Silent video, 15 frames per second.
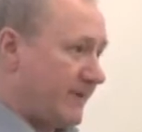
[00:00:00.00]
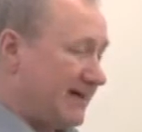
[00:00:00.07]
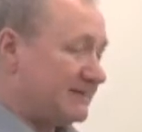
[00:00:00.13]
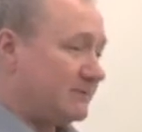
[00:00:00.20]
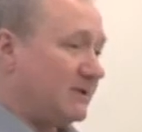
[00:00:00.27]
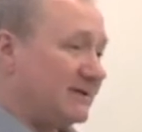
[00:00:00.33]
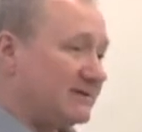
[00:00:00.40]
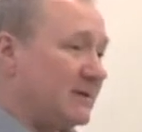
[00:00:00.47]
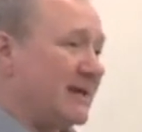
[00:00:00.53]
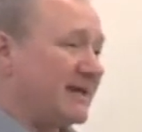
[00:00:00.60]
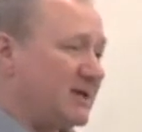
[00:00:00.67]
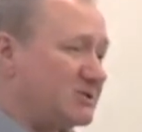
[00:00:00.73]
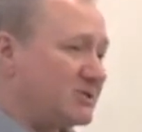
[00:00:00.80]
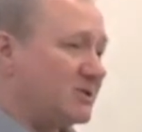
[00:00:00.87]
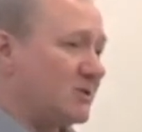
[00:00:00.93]
Поэтому это
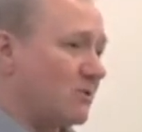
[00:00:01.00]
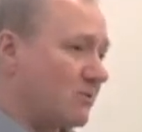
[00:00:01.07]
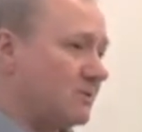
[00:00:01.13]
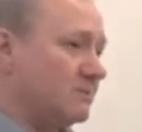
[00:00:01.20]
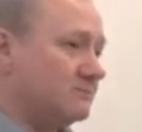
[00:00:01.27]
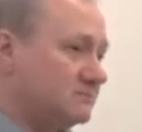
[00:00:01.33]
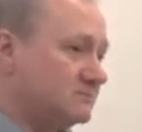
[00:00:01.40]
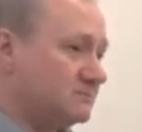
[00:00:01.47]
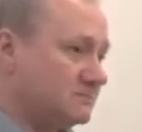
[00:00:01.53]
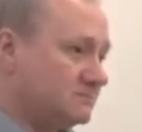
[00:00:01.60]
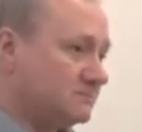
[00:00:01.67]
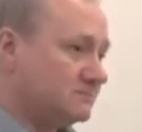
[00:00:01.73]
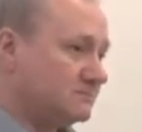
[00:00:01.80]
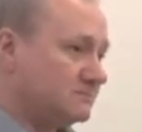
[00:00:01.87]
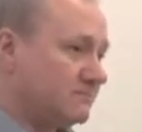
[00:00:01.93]
логический круг.
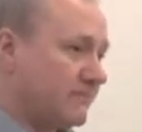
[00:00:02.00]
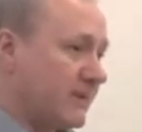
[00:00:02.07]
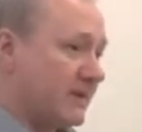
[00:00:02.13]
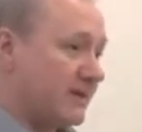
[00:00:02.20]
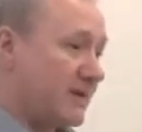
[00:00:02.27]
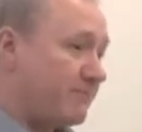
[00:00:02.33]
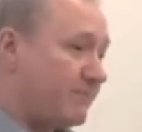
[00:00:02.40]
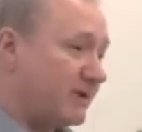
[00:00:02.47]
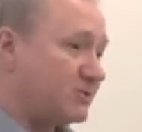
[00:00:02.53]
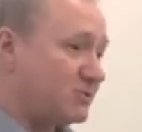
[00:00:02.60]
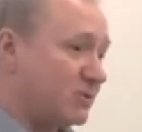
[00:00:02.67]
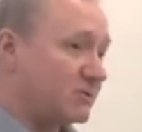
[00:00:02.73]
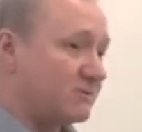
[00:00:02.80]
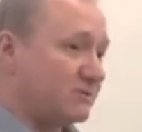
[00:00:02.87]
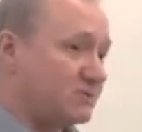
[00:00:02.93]
Я
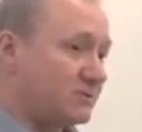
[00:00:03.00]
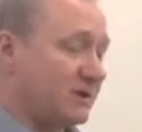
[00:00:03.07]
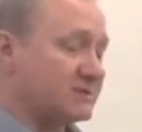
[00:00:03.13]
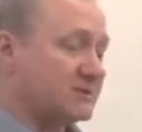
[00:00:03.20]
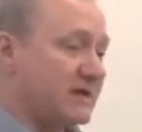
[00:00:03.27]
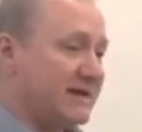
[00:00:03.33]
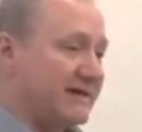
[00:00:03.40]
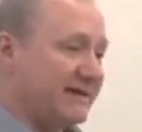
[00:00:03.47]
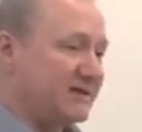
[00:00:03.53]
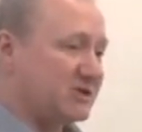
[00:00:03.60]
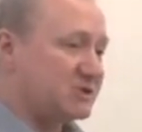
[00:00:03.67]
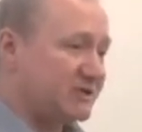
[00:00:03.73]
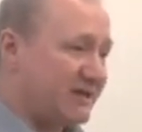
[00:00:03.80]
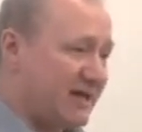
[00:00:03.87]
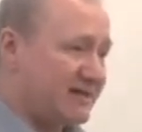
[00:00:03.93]
подчеркиваю еще раз,
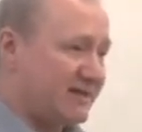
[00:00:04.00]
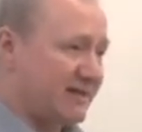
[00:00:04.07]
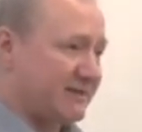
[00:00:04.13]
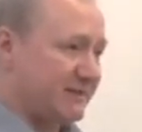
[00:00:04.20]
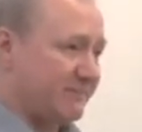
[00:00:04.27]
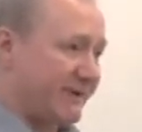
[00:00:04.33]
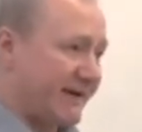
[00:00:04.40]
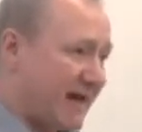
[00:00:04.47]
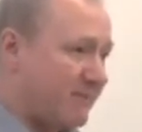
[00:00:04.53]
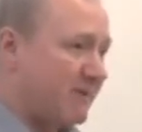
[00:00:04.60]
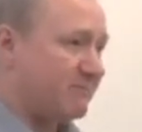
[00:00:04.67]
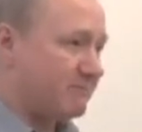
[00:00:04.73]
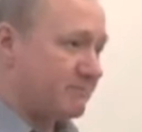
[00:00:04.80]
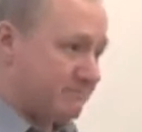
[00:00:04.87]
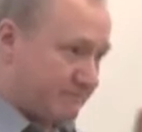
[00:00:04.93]
Эйнштейн это
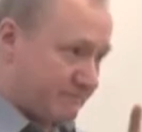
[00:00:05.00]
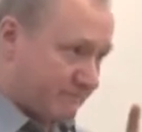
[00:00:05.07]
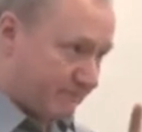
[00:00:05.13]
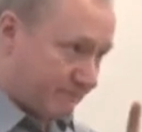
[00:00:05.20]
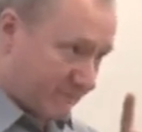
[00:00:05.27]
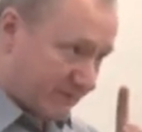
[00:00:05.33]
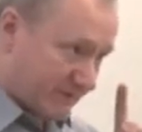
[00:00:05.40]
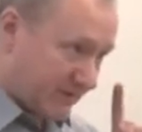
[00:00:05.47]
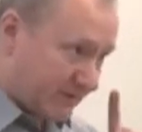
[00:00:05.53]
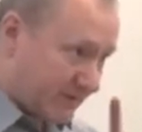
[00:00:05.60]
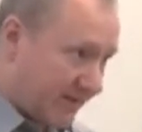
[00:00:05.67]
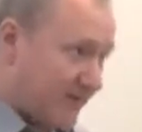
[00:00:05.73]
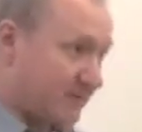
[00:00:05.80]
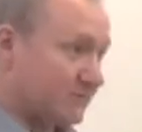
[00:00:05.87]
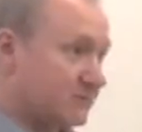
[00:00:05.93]
прямо
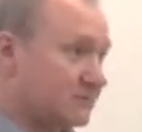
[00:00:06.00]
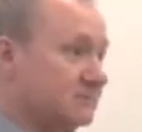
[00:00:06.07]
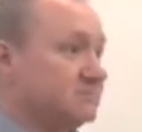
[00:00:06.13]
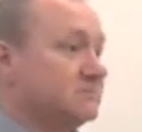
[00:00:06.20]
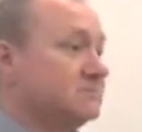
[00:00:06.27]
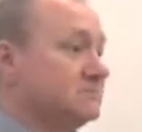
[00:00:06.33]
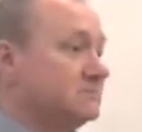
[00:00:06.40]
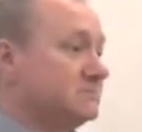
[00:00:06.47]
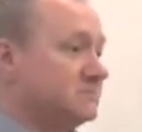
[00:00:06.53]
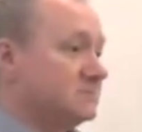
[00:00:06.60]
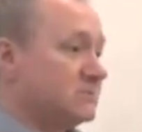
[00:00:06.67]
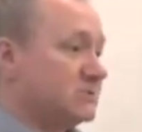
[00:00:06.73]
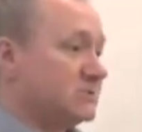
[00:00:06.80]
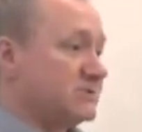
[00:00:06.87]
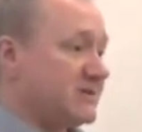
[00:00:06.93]
декларирует
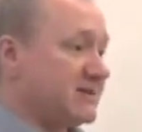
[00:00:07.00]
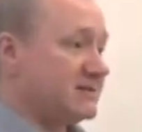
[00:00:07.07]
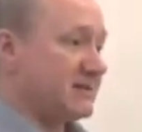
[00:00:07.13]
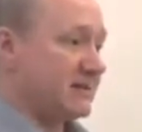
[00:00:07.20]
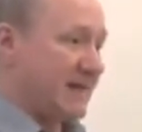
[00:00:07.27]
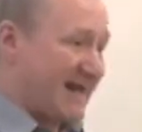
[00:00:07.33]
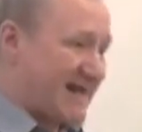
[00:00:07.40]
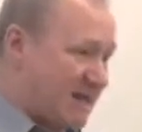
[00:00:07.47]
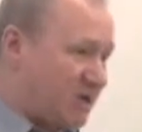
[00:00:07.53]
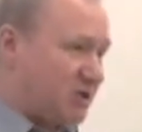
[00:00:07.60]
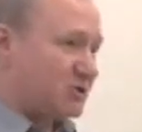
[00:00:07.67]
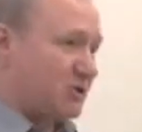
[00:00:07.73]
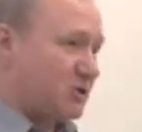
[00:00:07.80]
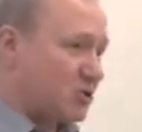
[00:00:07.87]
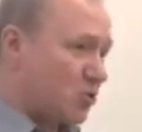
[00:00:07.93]
что здесь
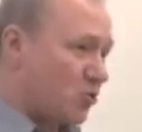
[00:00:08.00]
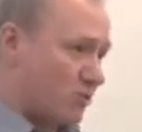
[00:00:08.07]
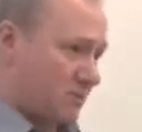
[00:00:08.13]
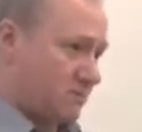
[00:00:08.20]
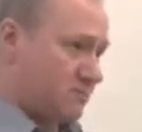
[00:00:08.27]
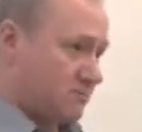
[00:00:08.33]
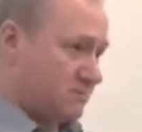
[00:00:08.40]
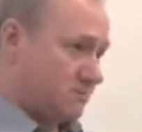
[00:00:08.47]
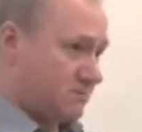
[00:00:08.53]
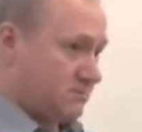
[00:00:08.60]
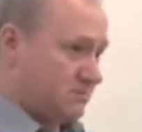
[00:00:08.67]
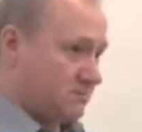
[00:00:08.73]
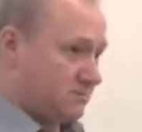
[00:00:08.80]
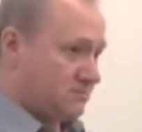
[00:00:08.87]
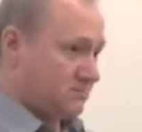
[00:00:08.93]
логический круг.
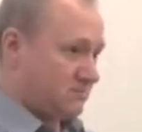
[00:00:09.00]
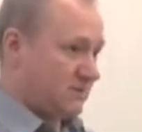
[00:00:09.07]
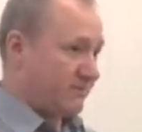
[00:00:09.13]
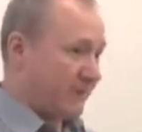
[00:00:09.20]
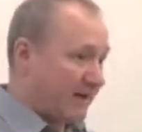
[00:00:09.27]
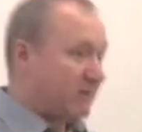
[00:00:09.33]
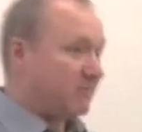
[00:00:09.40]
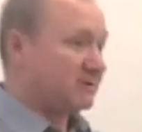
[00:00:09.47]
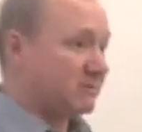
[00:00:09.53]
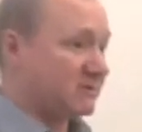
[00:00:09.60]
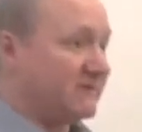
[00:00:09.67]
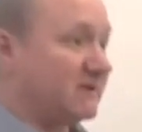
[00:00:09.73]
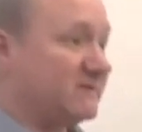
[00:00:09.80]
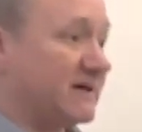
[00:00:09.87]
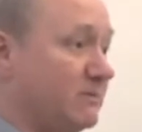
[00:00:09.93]
И прямо об
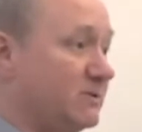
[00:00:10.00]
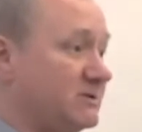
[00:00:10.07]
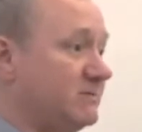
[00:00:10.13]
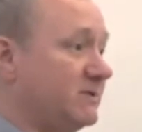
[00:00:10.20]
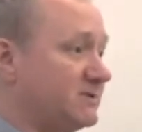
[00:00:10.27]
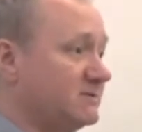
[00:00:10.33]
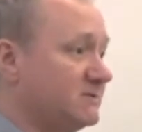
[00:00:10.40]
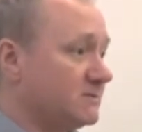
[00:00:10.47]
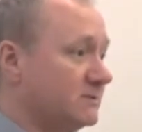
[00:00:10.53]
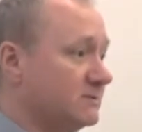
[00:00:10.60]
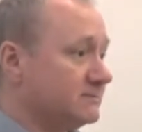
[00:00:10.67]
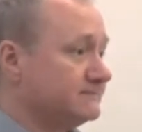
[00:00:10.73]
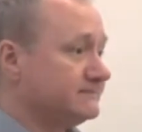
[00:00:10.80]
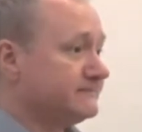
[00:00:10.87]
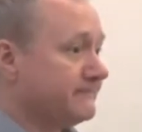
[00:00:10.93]
этом говорит в работе 17
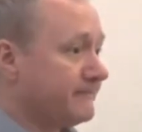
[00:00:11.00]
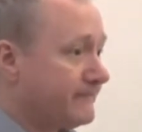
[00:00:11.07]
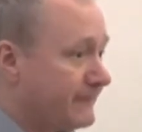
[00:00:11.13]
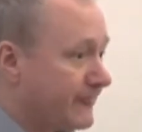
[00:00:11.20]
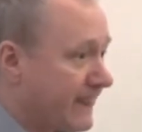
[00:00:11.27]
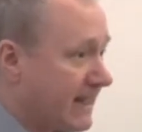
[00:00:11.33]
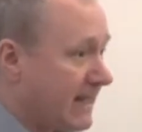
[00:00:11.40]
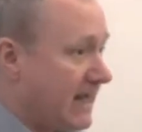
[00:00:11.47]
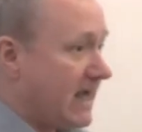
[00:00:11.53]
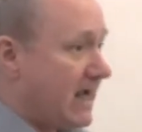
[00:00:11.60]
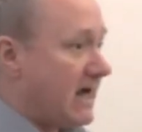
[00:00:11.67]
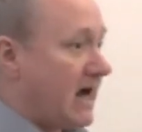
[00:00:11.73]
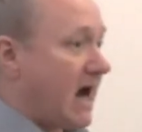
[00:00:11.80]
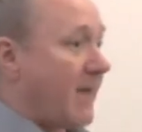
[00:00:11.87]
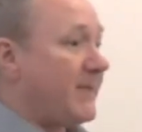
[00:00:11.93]
года.
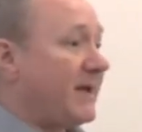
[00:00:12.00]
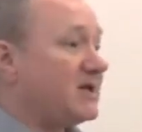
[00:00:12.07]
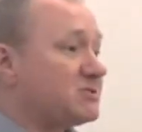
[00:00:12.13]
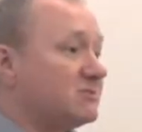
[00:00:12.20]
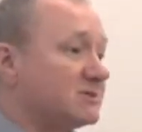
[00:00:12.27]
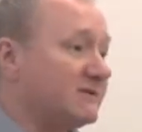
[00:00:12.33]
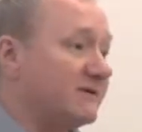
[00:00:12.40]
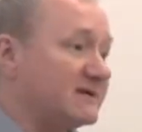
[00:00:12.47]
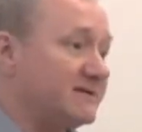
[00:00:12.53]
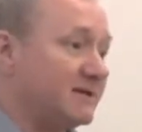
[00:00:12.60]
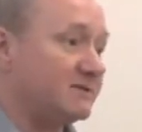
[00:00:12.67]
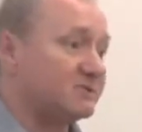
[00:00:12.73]
А дальше он говорит